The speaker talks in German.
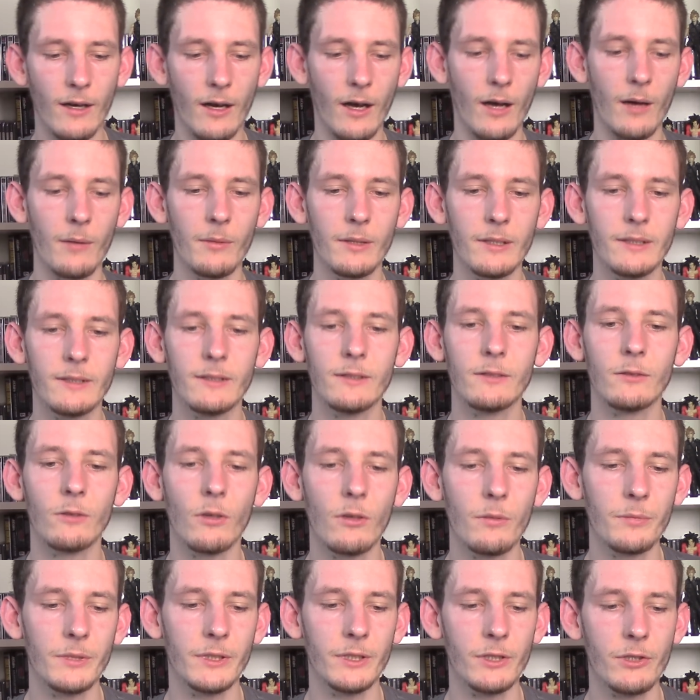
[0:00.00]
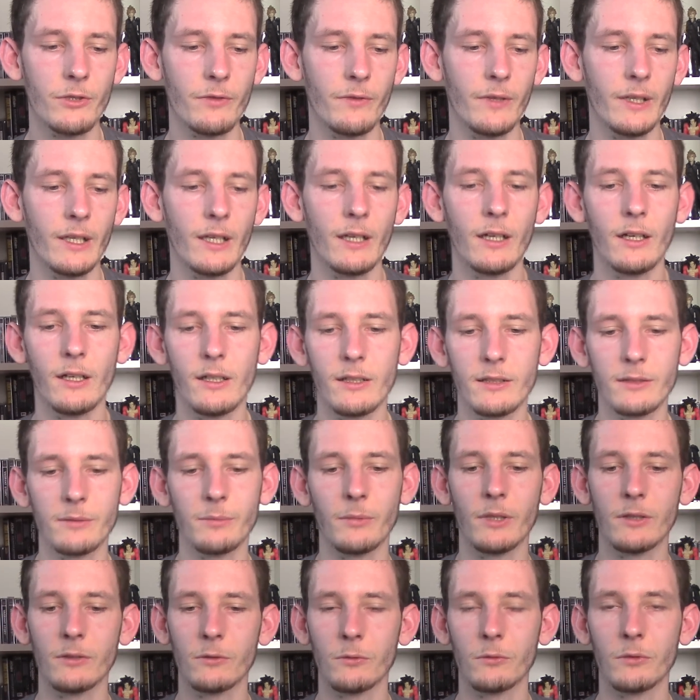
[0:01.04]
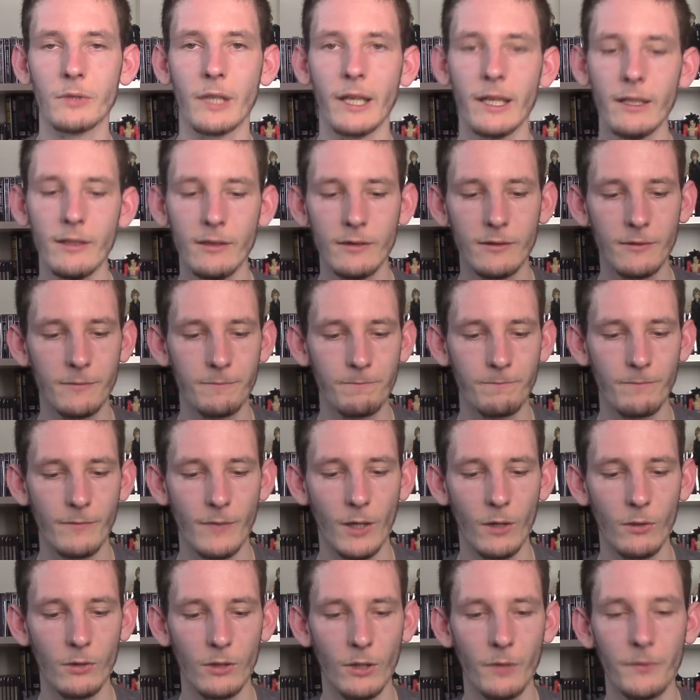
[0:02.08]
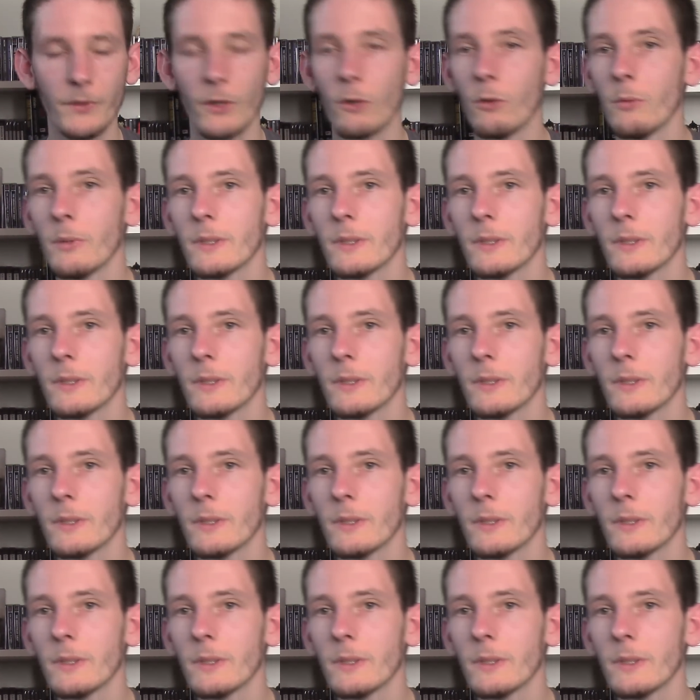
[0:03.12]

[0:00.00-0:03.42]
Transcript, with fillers: aber es ist doch ein bisschen schwerer, als man so denkt. Und auf der